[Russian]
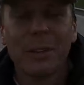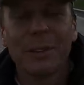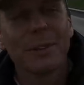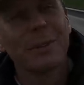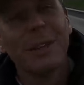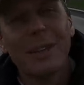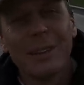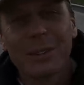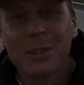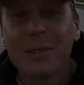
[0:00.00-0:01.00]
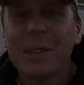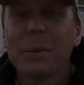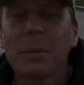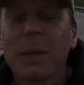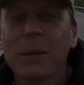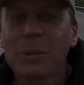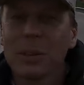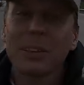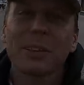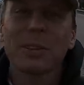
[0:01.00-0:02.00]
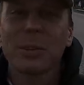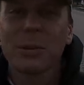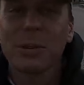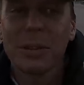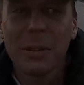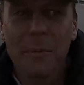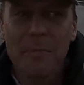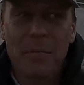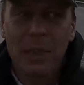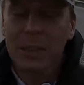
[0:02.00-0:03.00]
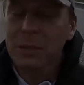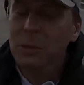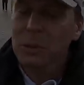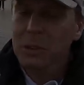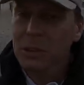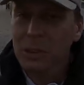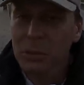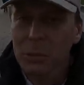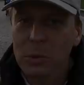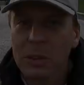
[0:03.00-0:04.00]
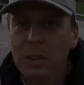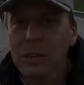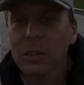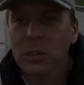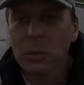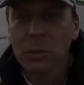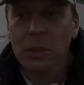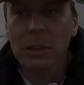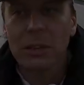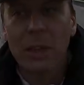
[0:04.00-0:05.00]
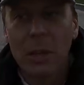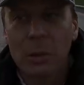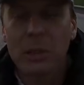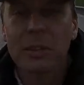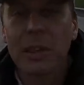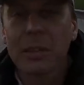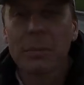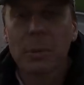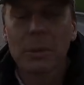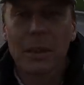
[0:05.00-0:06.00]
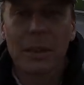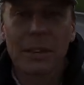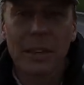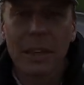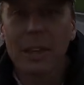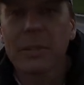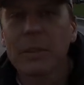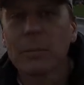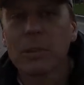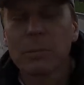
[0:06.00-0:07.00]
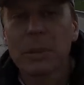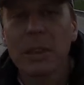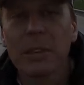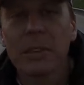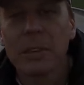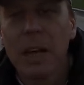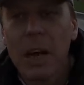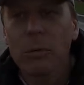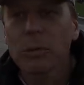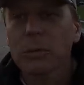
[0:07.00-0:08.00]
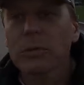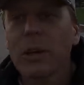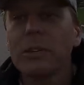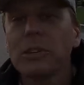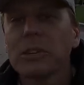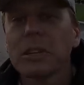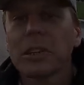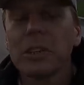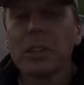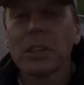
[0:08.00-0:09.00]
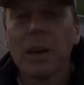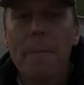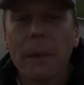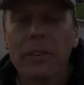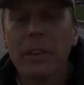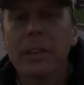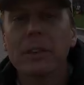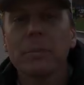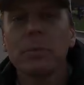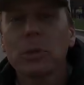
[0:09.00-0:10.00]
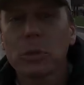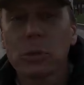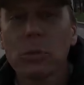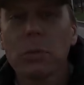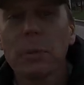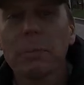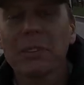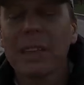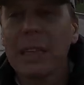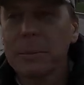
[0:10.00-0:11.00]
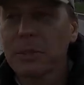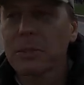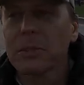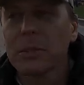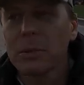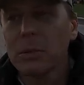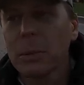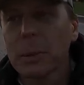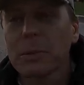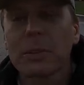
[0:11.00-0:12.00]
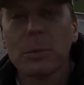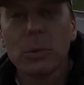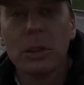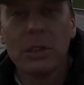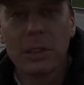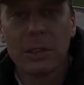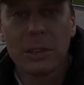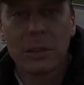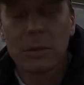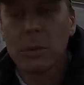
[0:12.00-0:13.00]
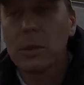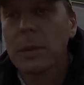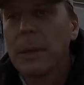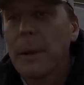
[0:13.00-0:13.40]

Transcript: вы с удивлением обнаружите, что как-то вот рисунок э, решетки очень сильно напоминает Королевский мост в Берлине. В искусствоведческих книгах деликатно пишут, что он был позаимствован. Ну, в общем, скоммуниздили его.